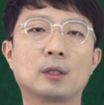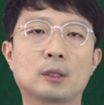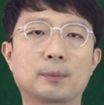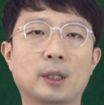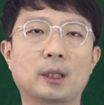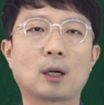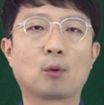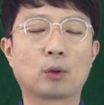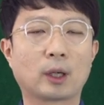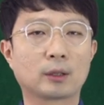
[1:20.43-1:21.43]
습기나
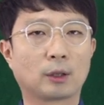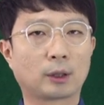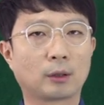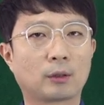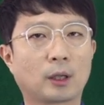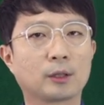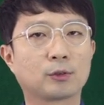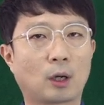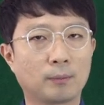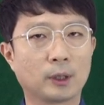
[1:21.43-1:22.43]
공기가 절대로 들어갈
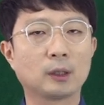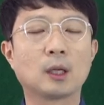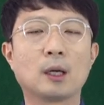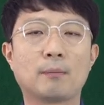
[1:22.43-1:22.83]
수 없는